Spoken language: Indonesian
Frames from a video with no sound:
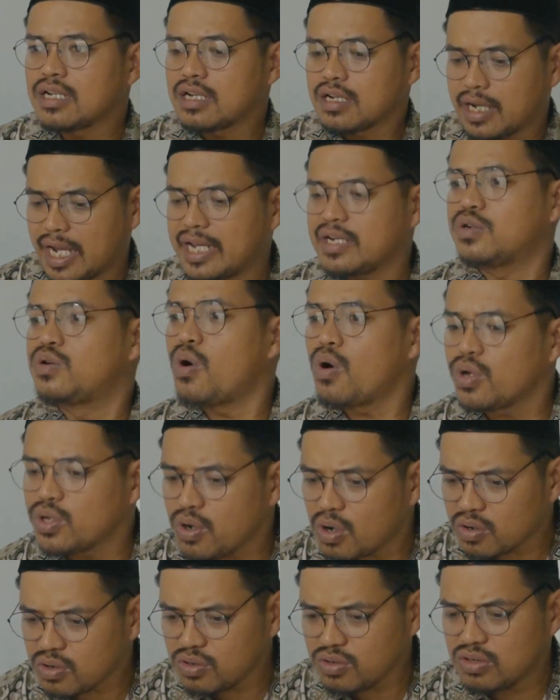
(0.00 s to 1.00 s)
Eh, doyok
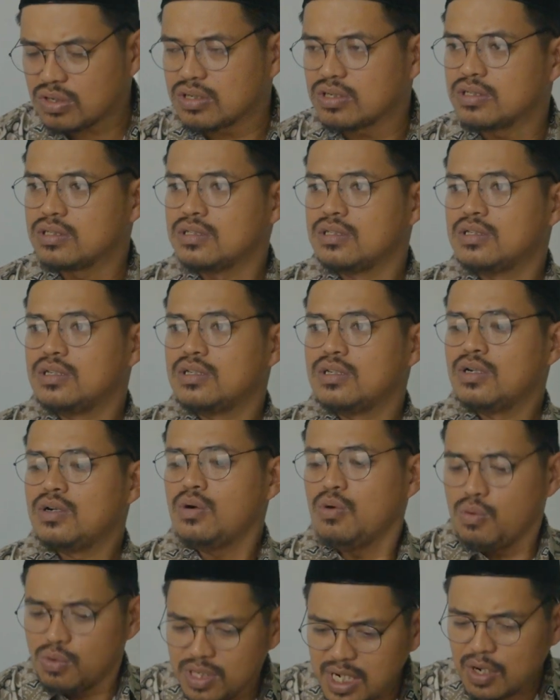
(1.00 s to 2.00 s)
lu.
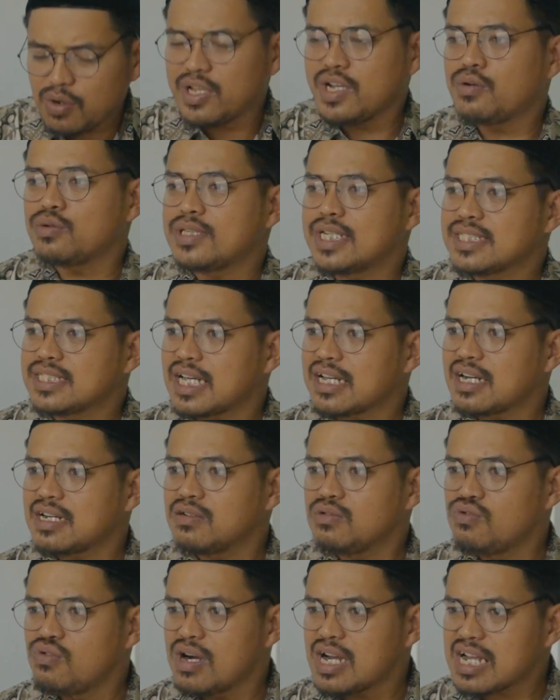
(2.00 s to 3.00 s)
Udah lu ikutin saran
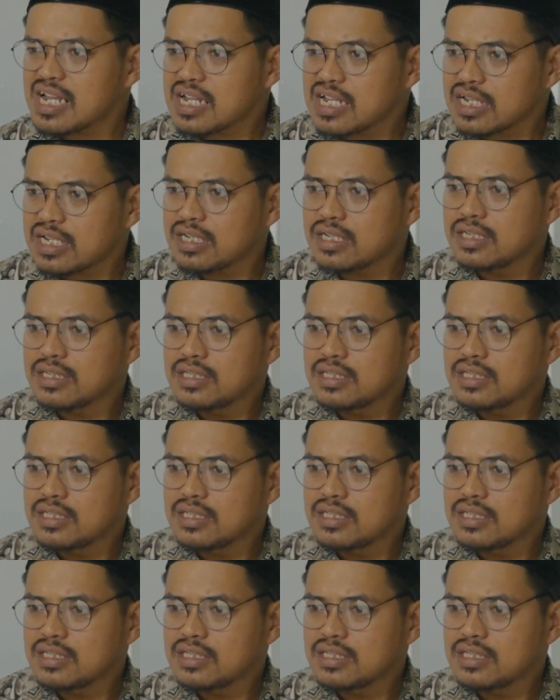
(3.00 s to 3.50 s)
gua.